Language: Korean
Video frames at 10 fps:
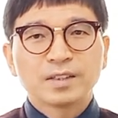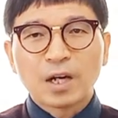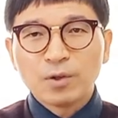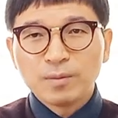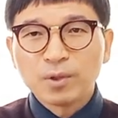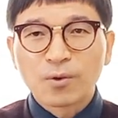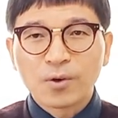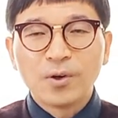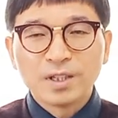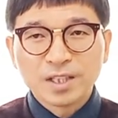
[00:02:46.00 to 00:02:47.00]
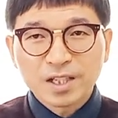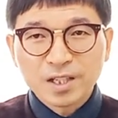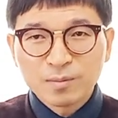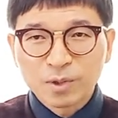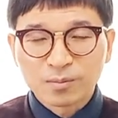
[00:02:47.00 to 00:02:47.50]
싸울 힘도 없고
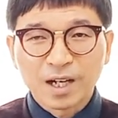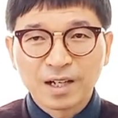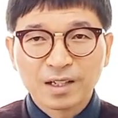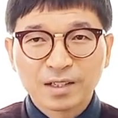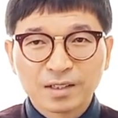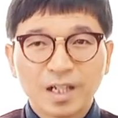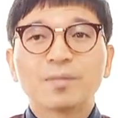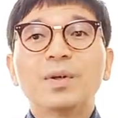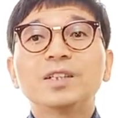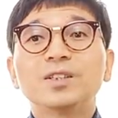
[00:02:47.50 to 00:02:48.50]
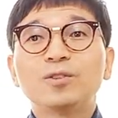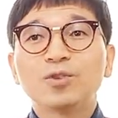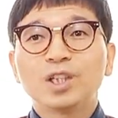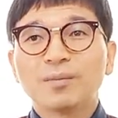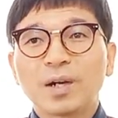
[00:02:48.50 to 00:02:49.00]
지킬 힘도 없다. 그냥 백성들
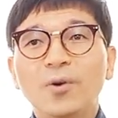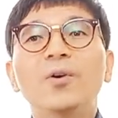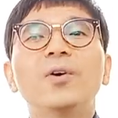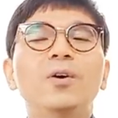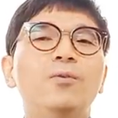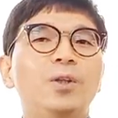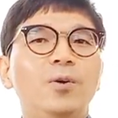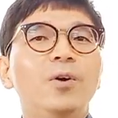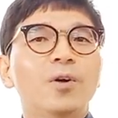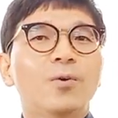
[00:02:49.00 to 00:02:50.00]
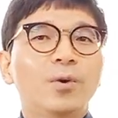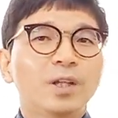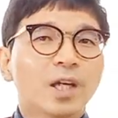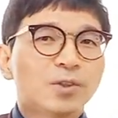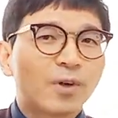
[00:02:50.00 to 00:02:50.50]
죽이지 말고 우리도
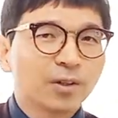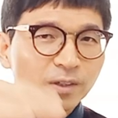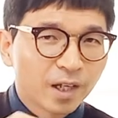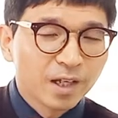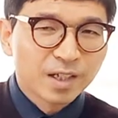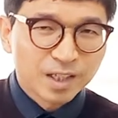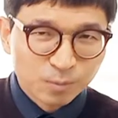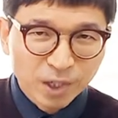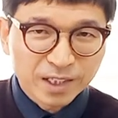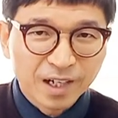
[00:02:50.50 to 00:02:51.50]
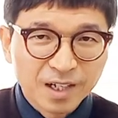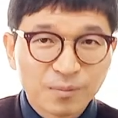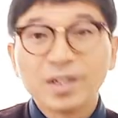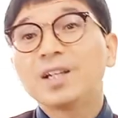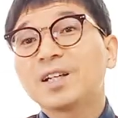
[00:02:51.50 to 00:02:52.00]
고려의 태조왕건한테 기부하자.
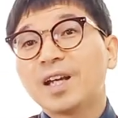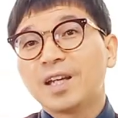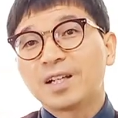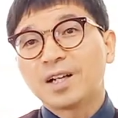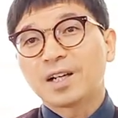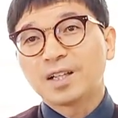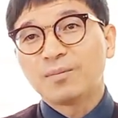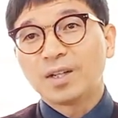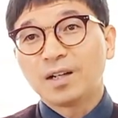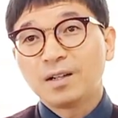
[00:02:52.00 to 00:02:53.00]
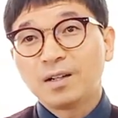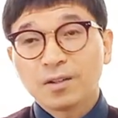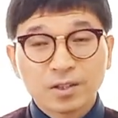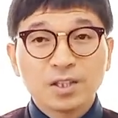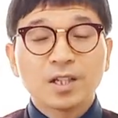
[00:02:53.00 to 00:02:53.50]
이렇게 얘기를 하게 됩니다.
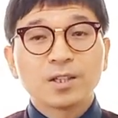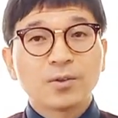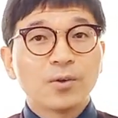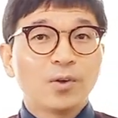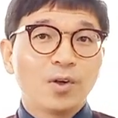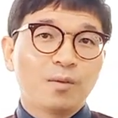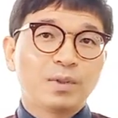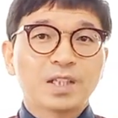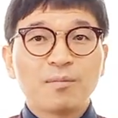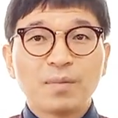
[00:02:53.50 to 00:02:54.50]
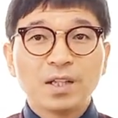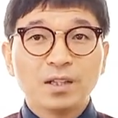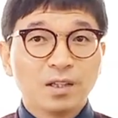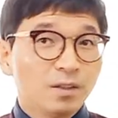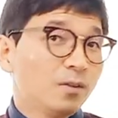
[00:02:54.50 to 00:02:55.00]
그럼 신하들도
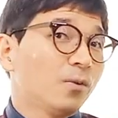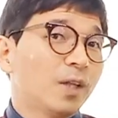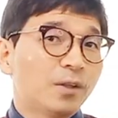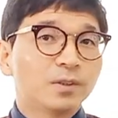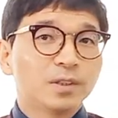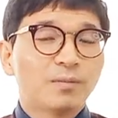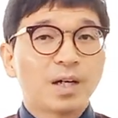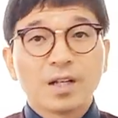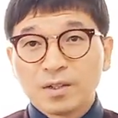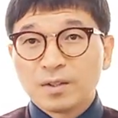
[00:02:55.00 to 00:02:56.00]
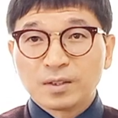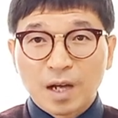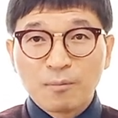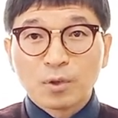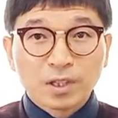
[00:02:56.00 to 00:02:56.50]
찬반으로 나눠서 막
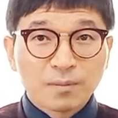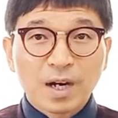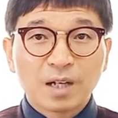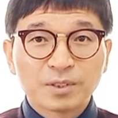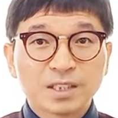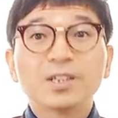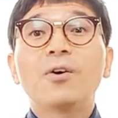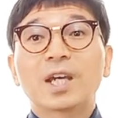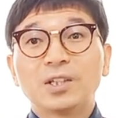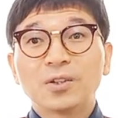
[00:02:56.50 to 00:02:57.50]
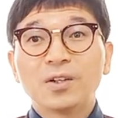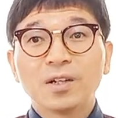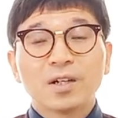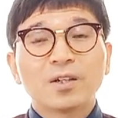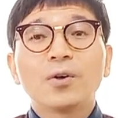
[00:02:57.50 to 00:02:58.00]
갑론을박하면서
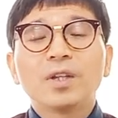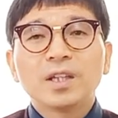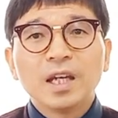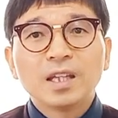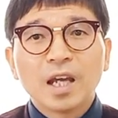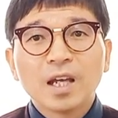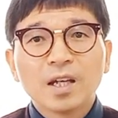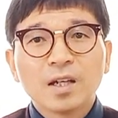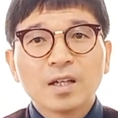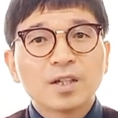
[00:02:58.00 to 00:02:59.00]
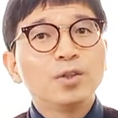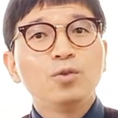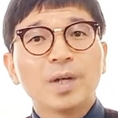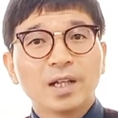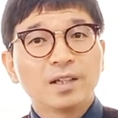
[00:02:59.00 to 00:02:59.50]
뜨거웠겠죠? 그러고 있는데 이때 그
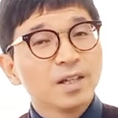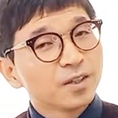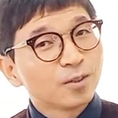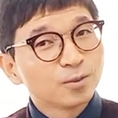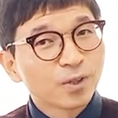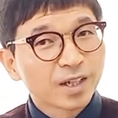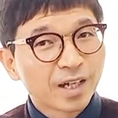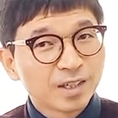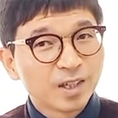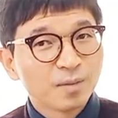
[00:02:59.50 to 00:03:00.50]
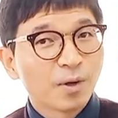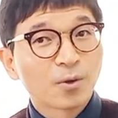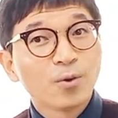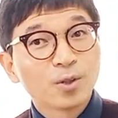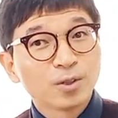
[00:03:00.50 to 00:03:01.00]
유명한 경순왕의 아들,
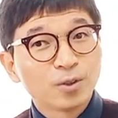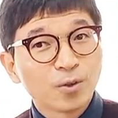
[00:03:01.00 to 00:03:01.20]
바로 오늘의